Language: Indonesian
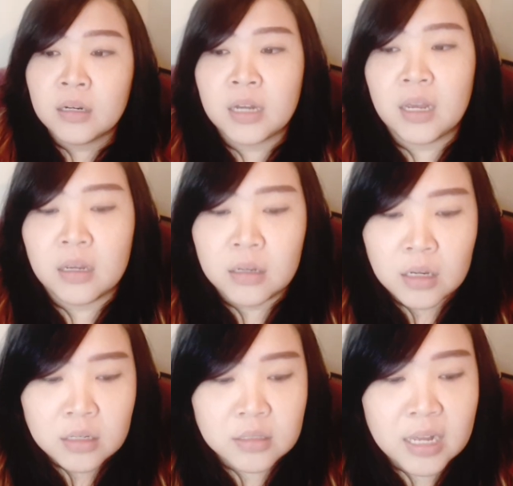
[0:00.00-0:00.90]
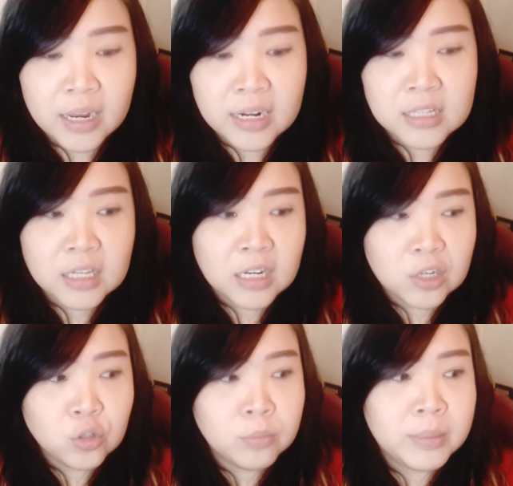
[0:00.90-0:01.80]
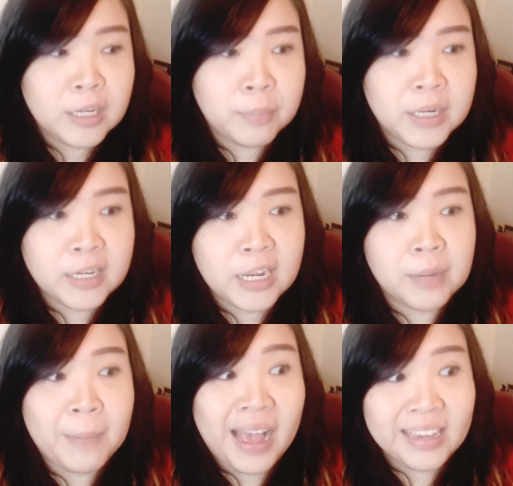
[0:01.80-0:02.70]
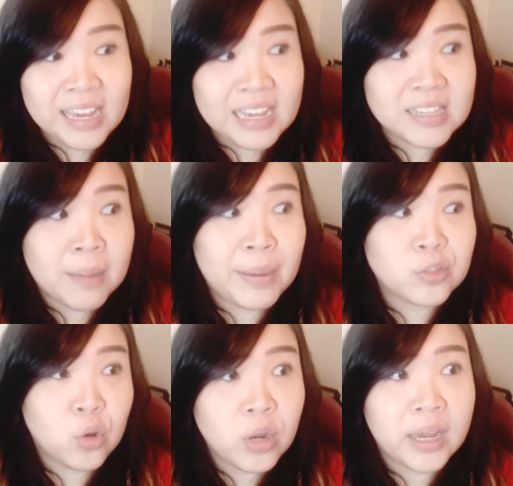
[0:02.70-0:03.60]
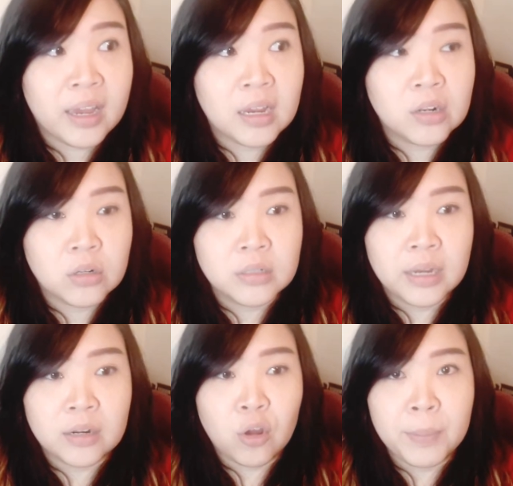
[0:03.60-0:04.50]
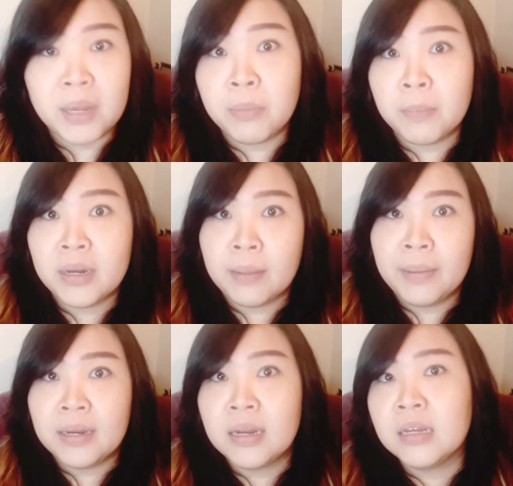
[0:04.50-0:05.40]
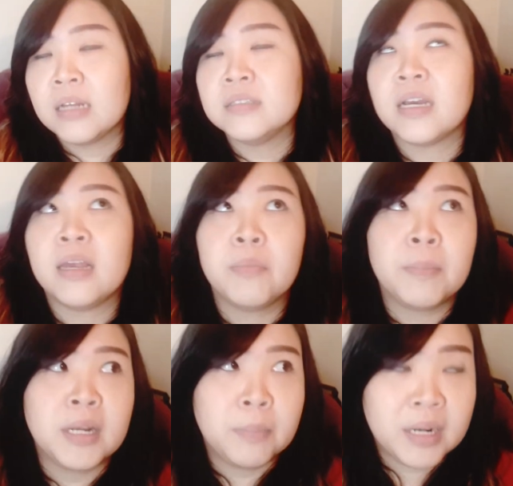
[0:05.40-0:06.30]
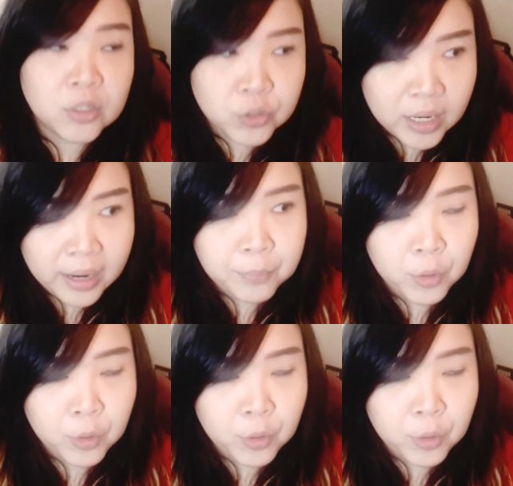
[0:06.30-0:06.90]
Nah, sedangkan di sini itu bener-bener dari pagi sampai sore gitu loh dengan topik yang berbeda-beda, dengan cara yang berbeda-beda juga kan